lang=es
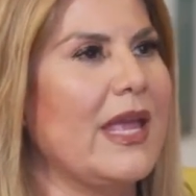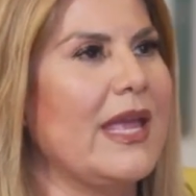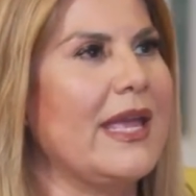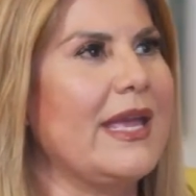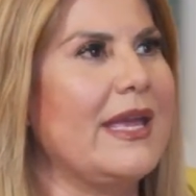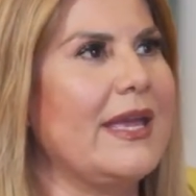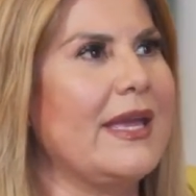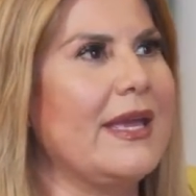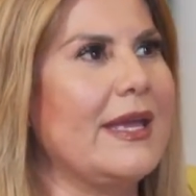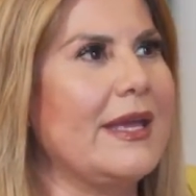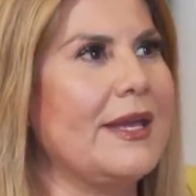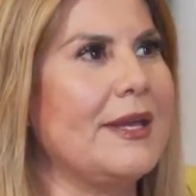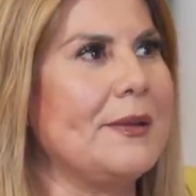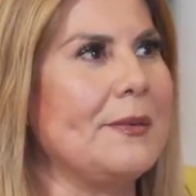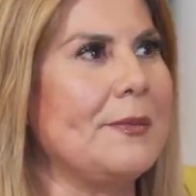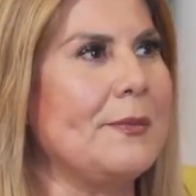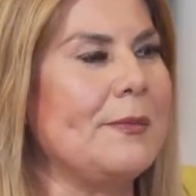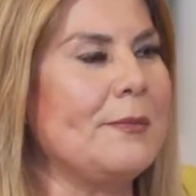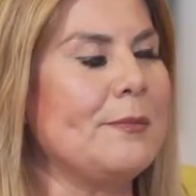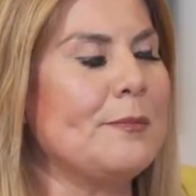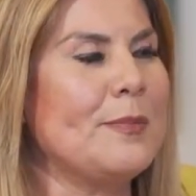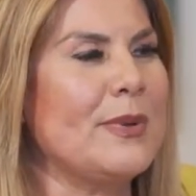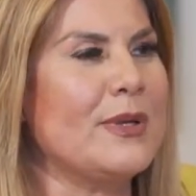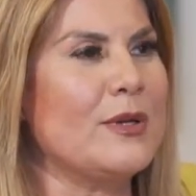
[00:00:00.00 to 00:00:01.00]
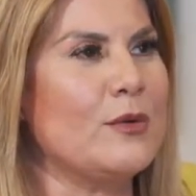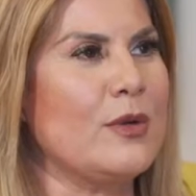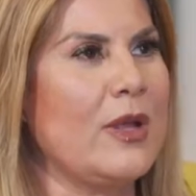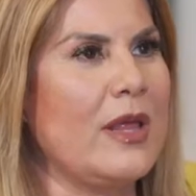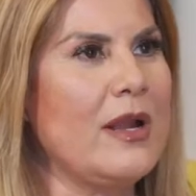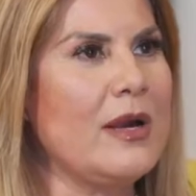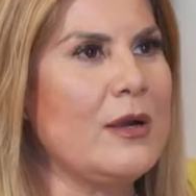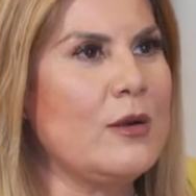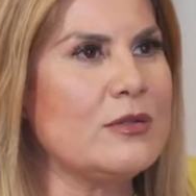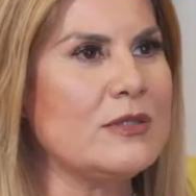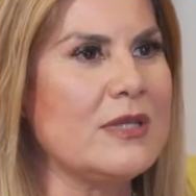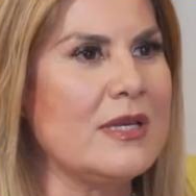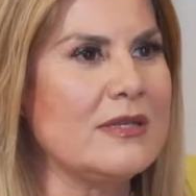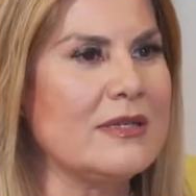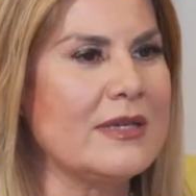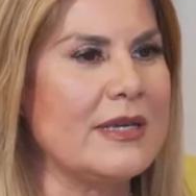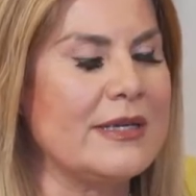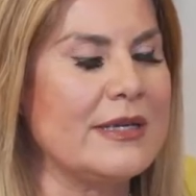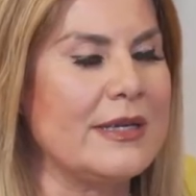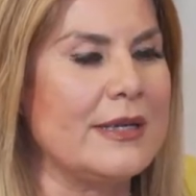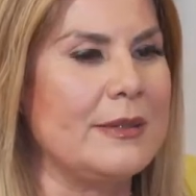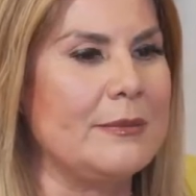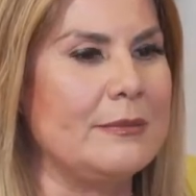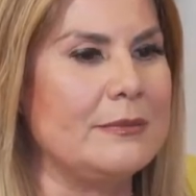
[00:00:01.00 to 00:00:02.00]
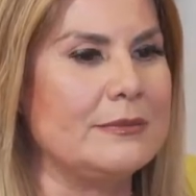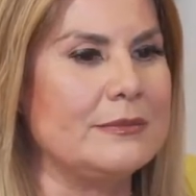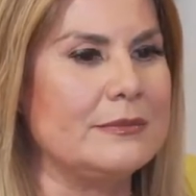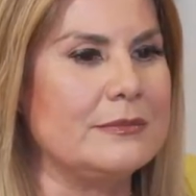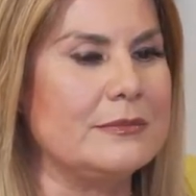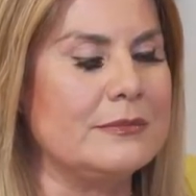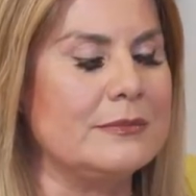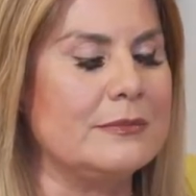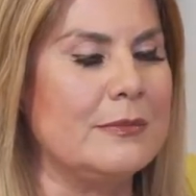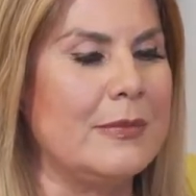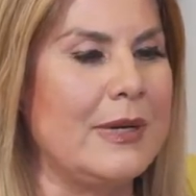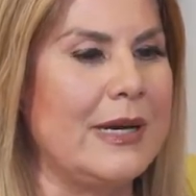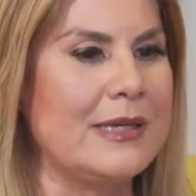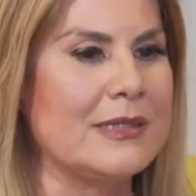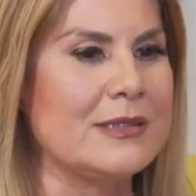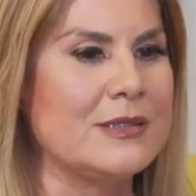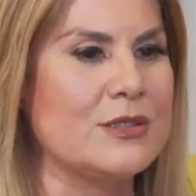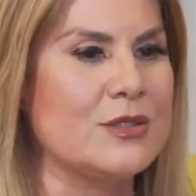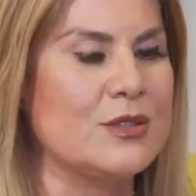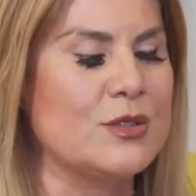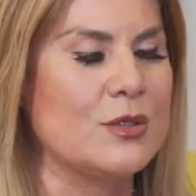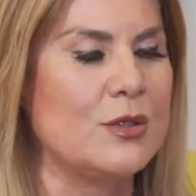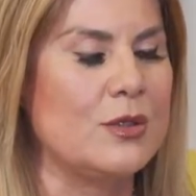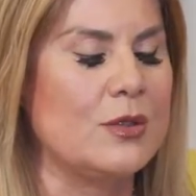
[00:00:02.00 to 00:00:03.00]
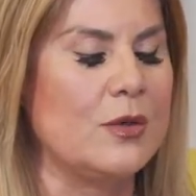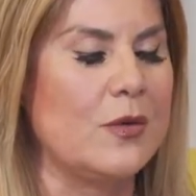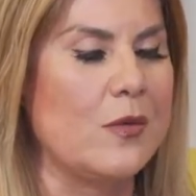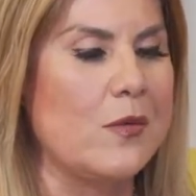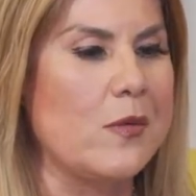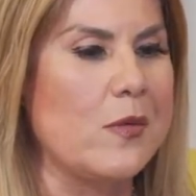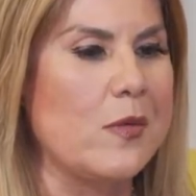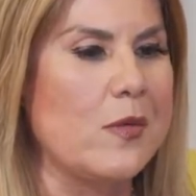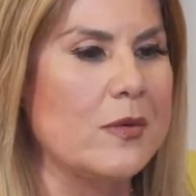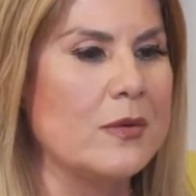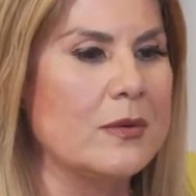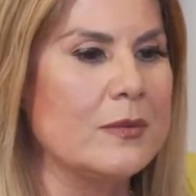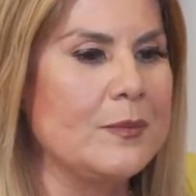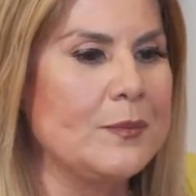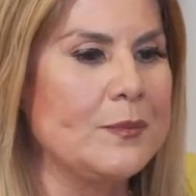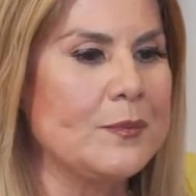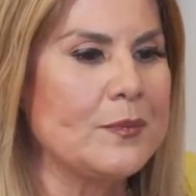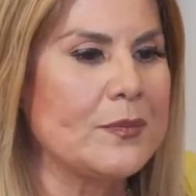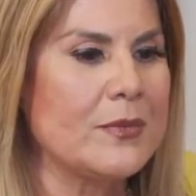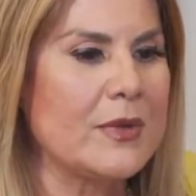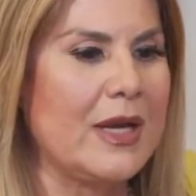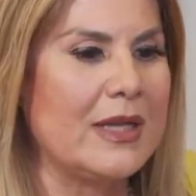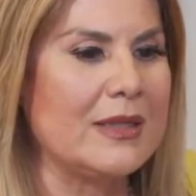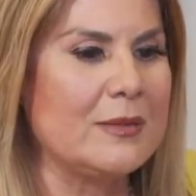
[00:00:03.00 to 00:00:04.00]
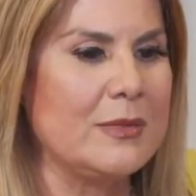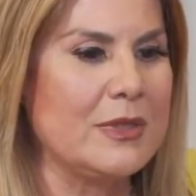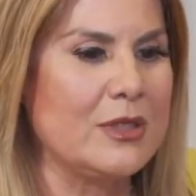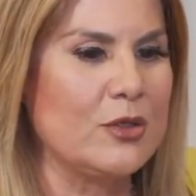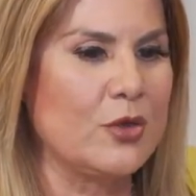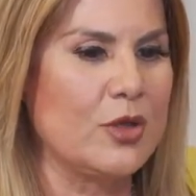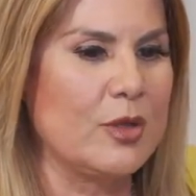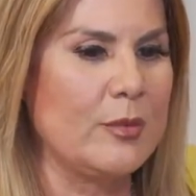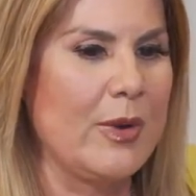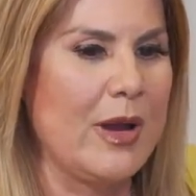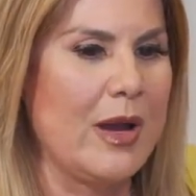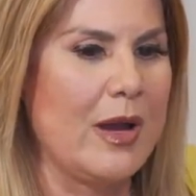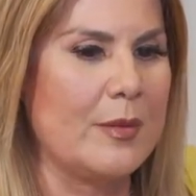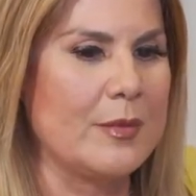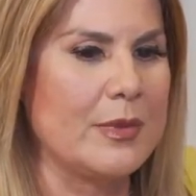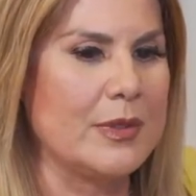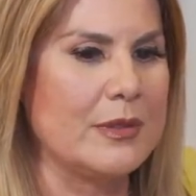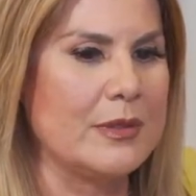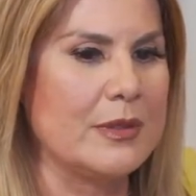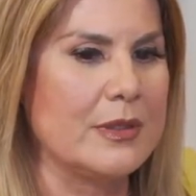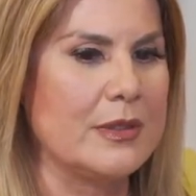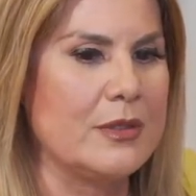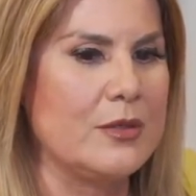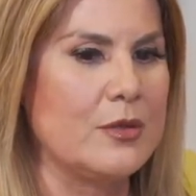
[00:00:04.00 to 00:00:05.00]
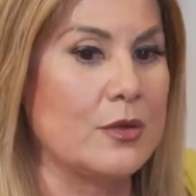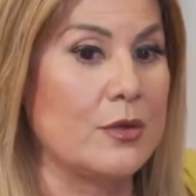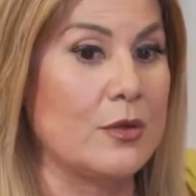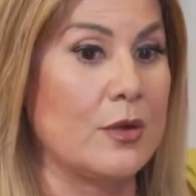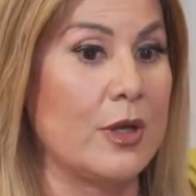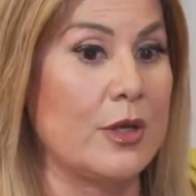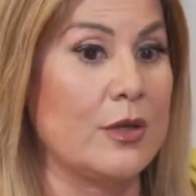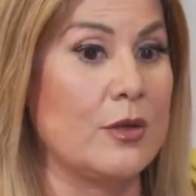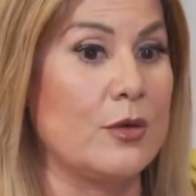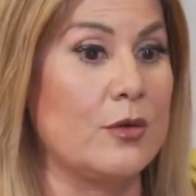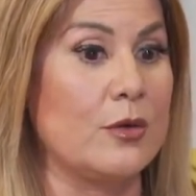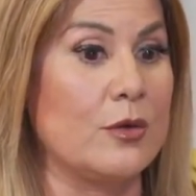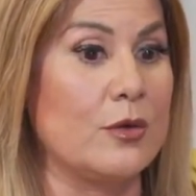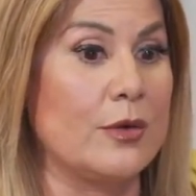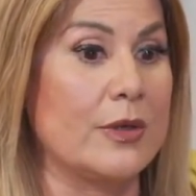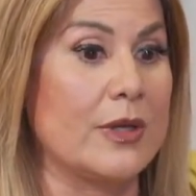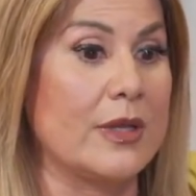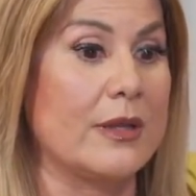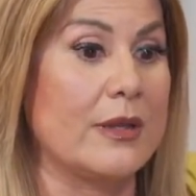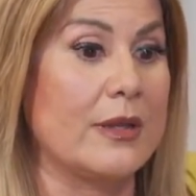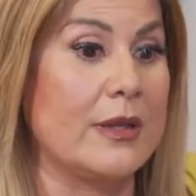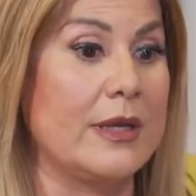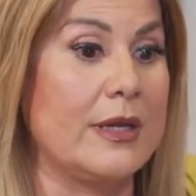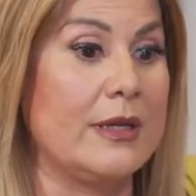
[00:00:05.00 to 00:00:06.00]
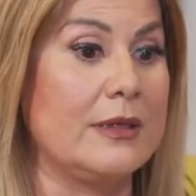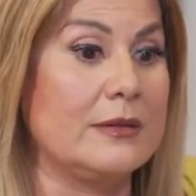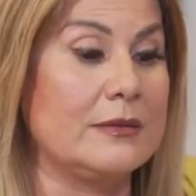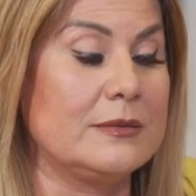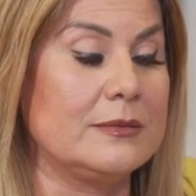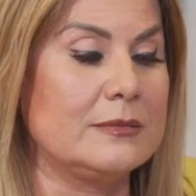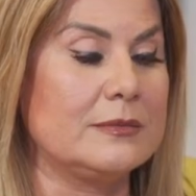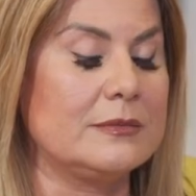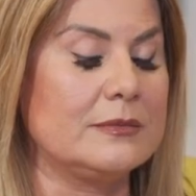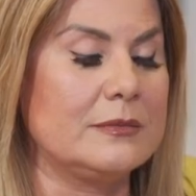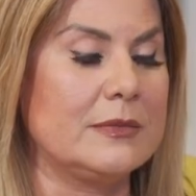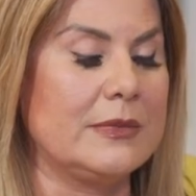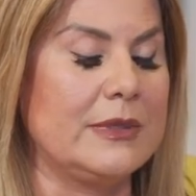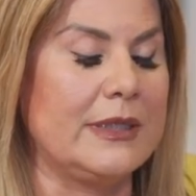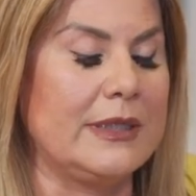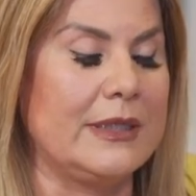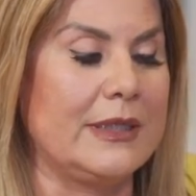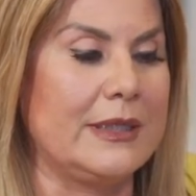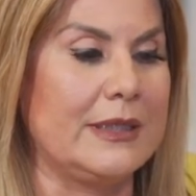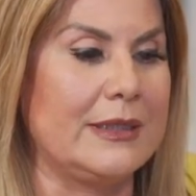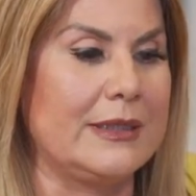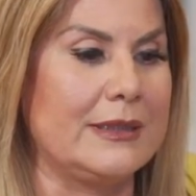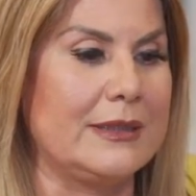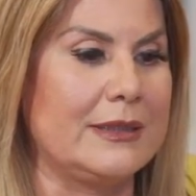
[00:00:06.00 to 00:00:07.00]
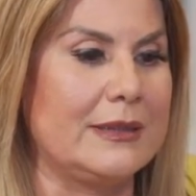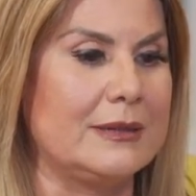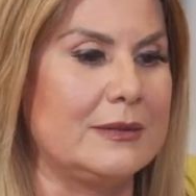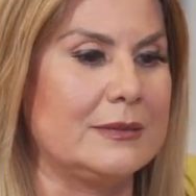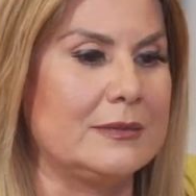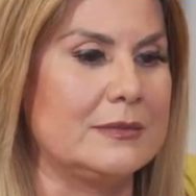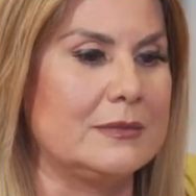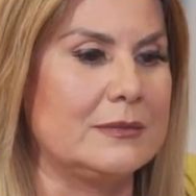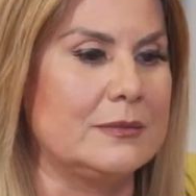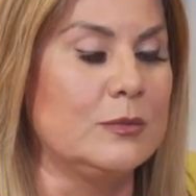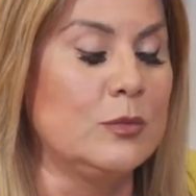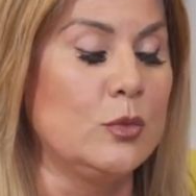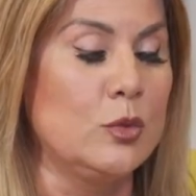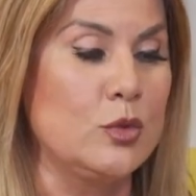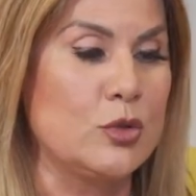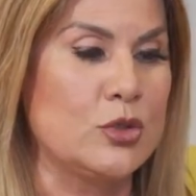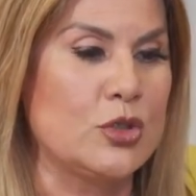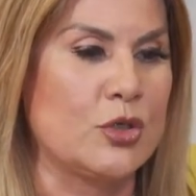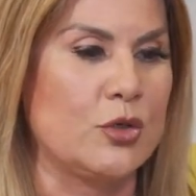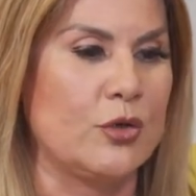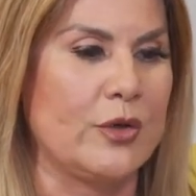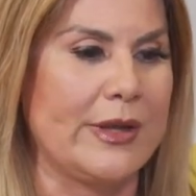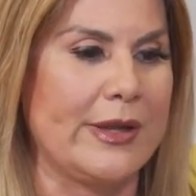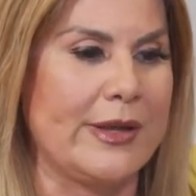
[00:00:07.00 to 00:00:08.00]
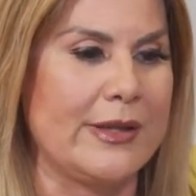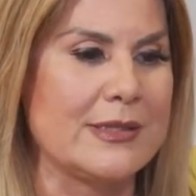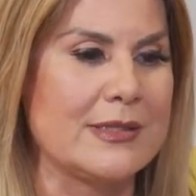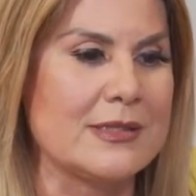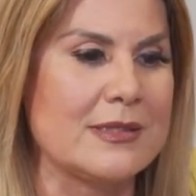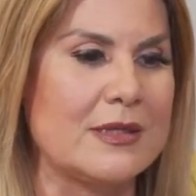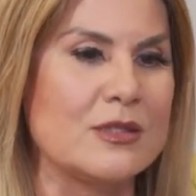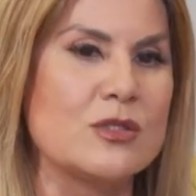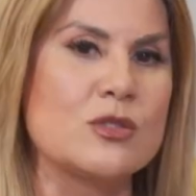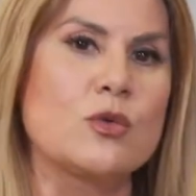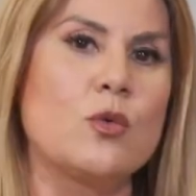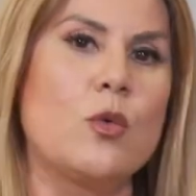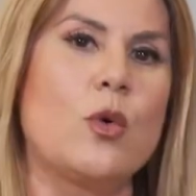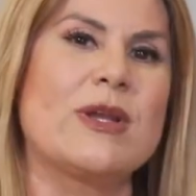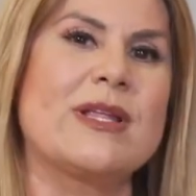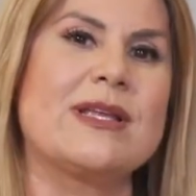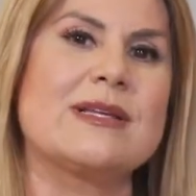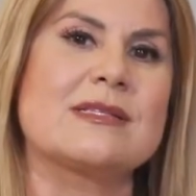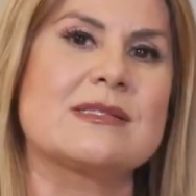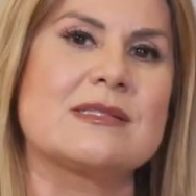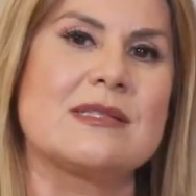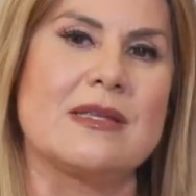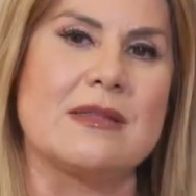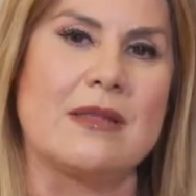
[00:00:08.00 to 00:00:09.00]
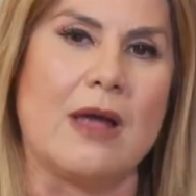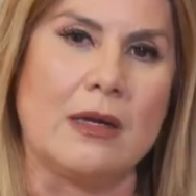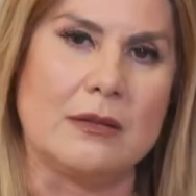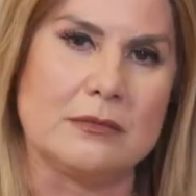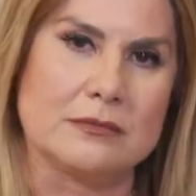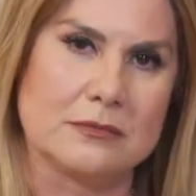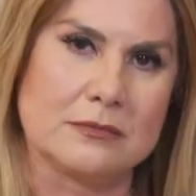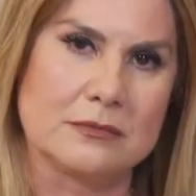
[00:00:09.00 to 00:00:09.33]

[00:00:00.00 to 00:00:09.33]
Eh, pero una de las cosas que más yo admiro de mami, y yo creo que yo lo heredé eh, mucho, es su honestidad